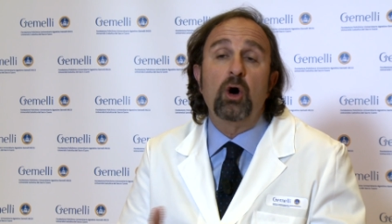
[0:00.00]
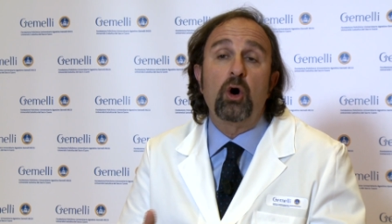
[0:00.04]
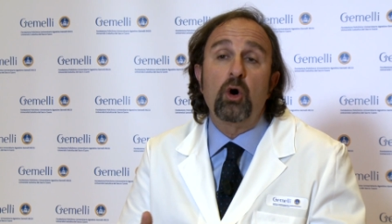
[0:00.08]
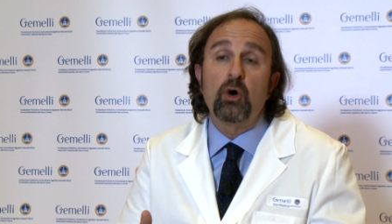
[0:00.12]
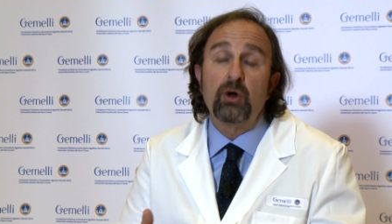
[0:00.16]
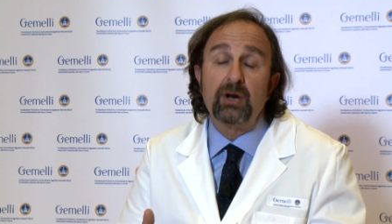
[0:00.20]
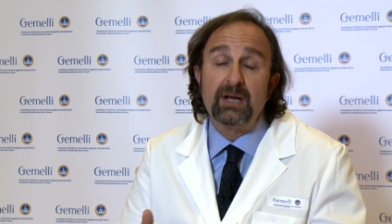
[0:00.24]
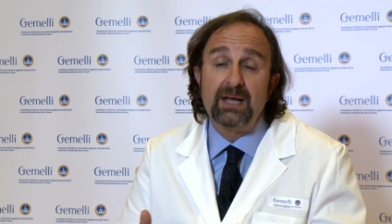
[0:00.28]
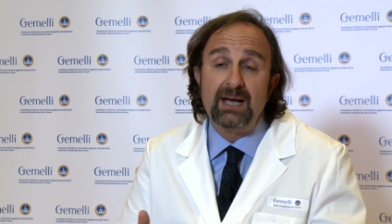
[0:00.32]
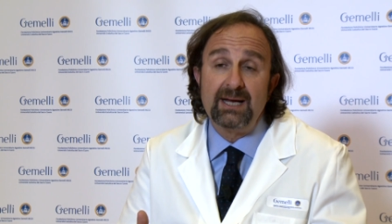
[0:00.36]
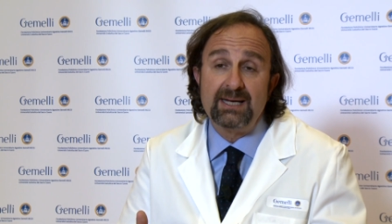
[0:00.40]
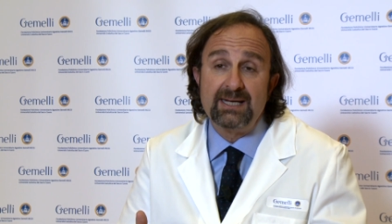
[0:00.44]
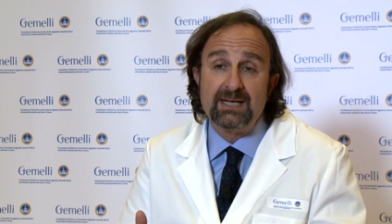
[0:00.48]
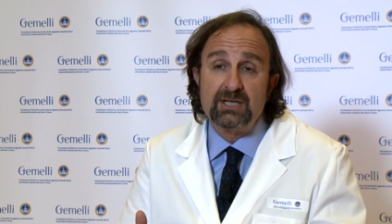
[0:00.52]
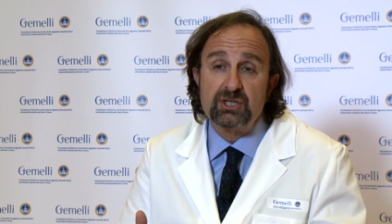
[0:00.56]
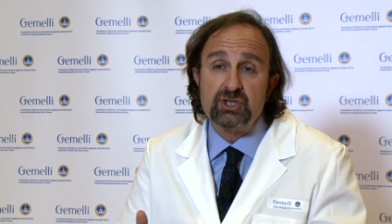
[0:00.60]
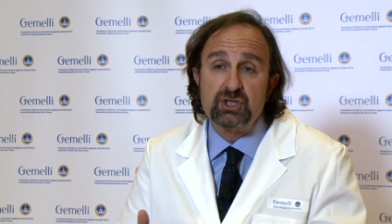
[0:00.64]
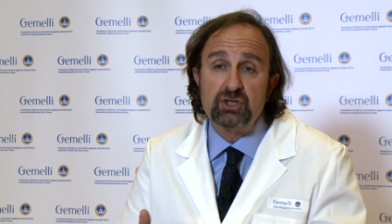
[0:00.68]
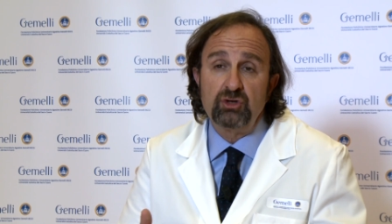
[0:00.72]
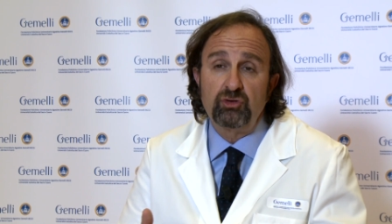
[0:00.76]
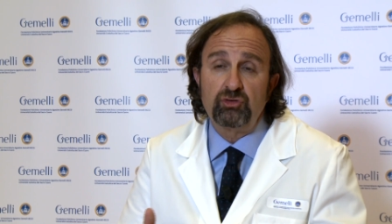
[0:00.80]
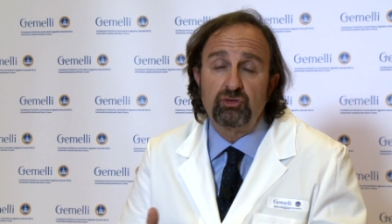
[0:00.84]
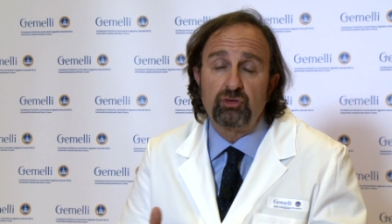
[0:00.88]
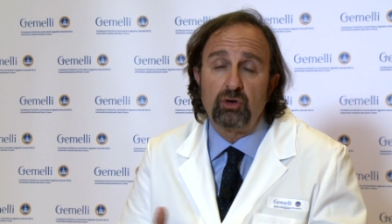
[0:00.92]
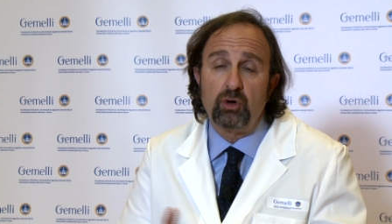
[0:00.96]
organi
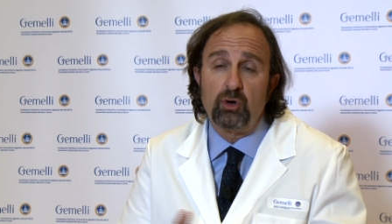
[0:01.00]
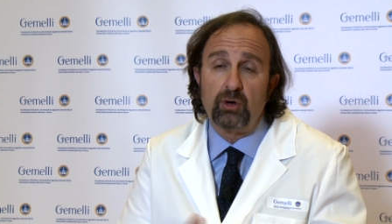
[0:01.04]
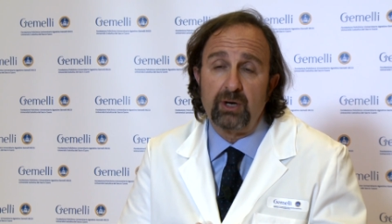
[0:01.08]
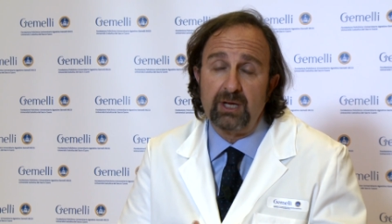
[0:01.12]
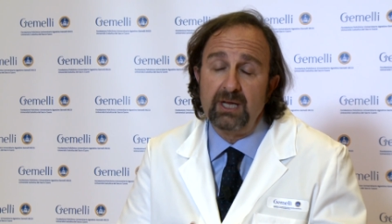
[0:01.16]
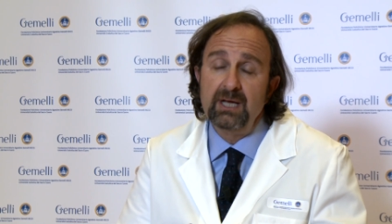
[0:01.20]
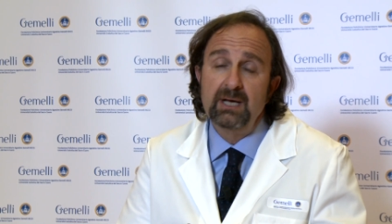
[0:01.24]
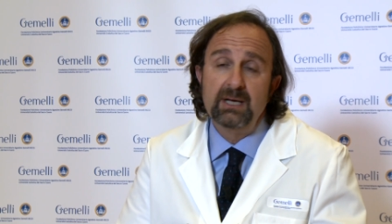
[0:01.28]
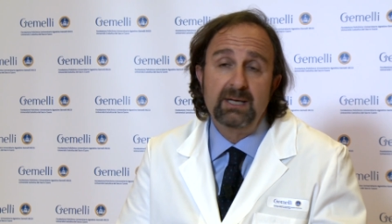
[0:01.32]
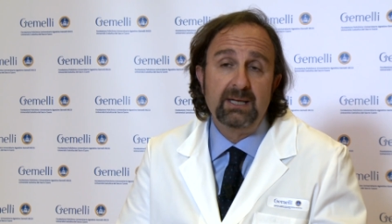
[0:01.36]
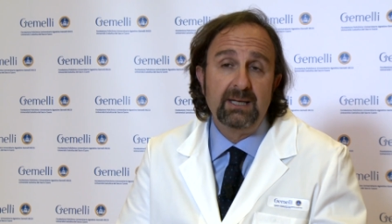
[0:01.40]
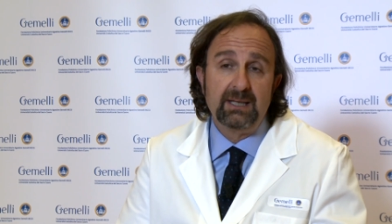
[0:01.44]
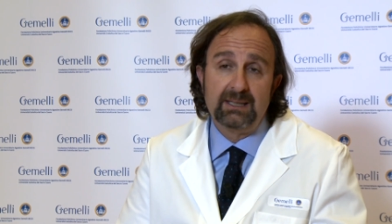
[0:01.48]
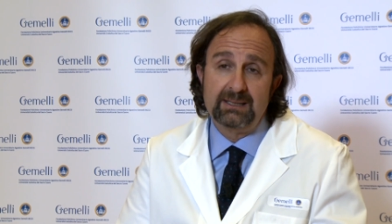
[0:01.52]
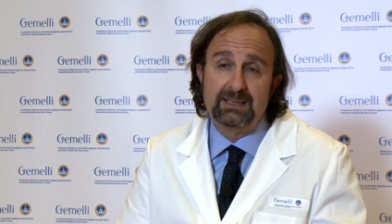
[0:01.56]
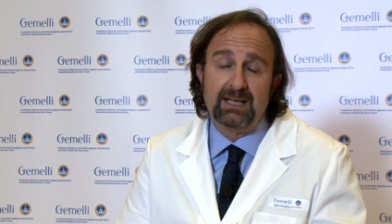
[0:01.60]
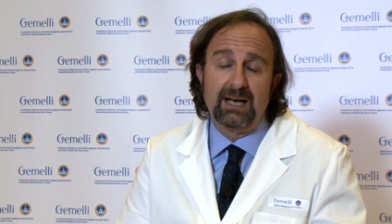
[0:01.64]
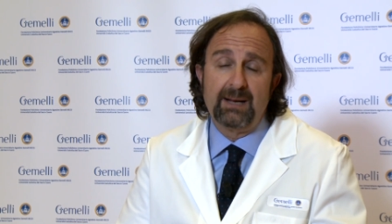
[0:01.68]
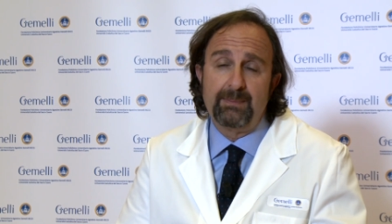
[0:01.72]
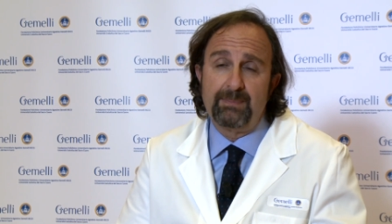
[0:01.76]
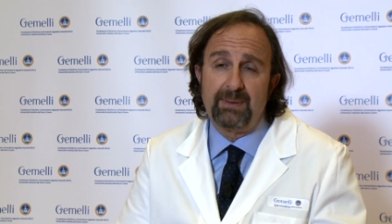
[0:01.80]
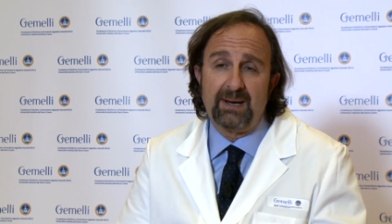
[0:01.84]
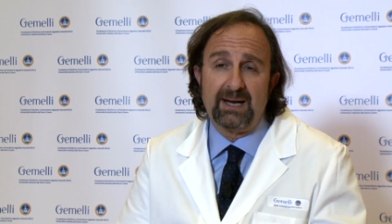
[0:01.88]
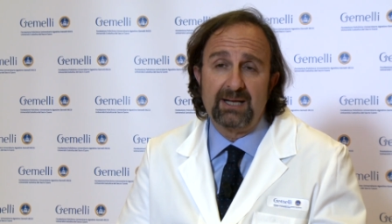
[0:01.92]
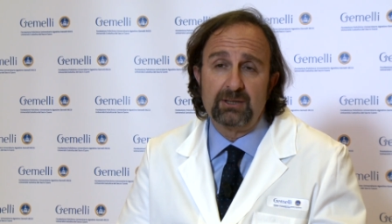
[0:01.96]
accessori
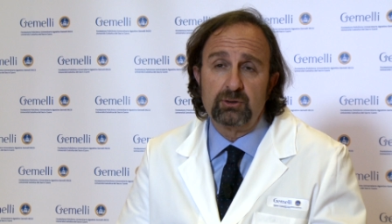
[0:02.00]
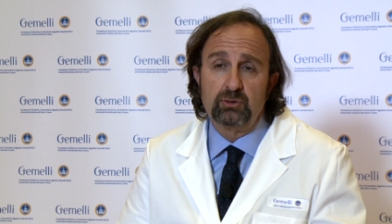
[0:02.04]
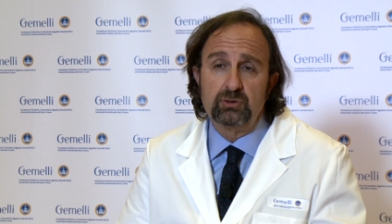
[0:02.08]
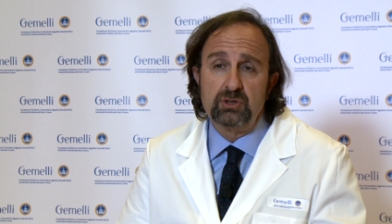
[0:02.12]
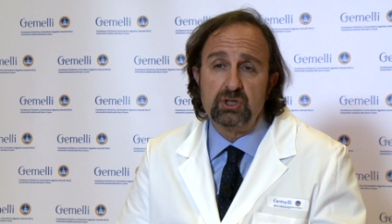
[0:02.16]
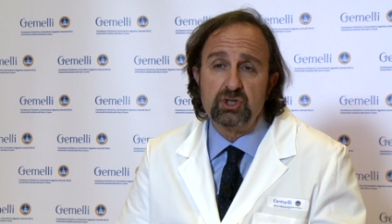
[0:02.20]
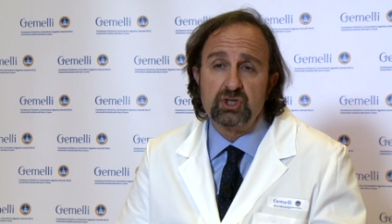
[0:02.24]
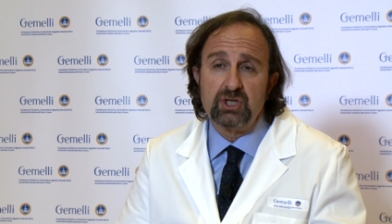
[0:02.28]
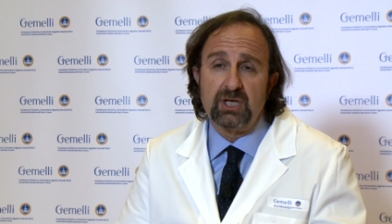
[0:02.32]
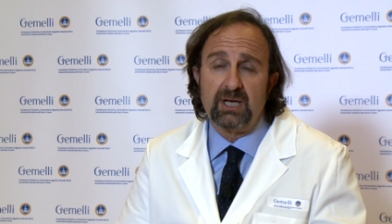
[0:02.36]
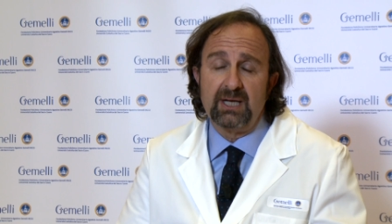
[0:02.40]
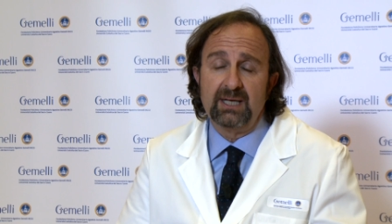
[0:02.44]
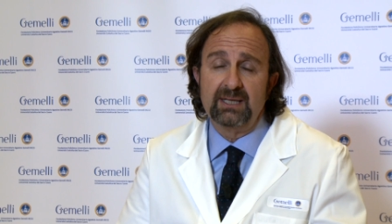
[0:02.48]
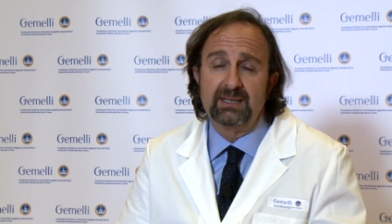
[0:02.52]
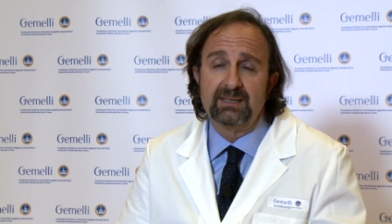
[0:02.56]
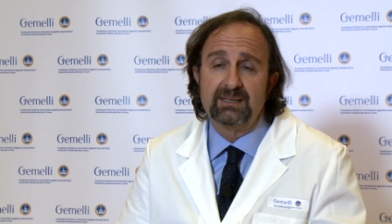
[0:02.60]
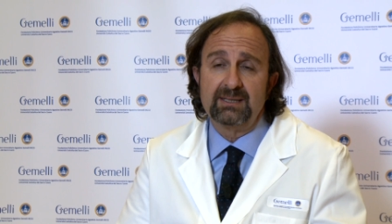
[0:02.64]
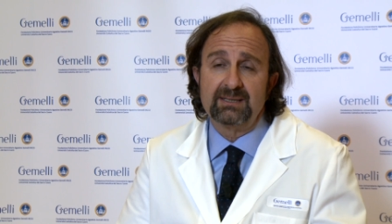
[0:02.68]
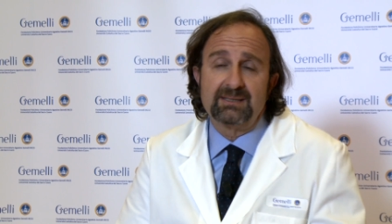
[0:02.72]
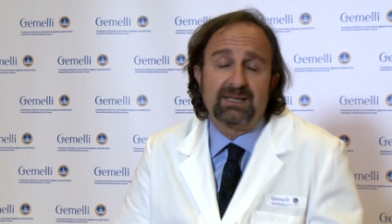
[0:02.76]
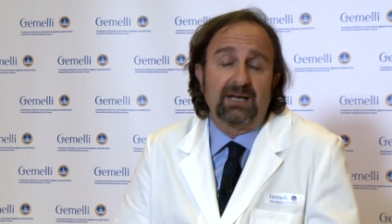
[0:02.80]
dell'apparato digerente,